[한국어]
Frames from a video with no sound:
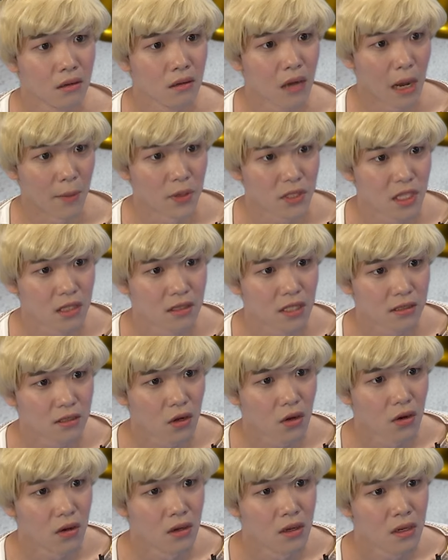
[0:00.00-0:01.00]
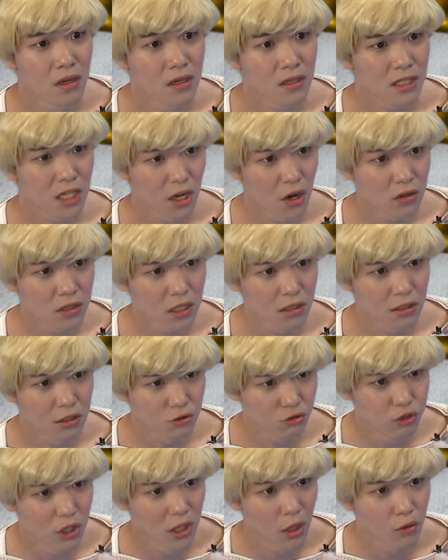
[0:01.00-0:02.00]
아버지한테서 제 형제들을
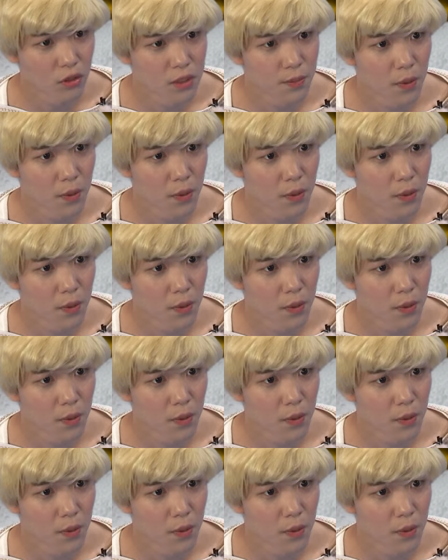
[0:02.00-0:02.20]
구해내고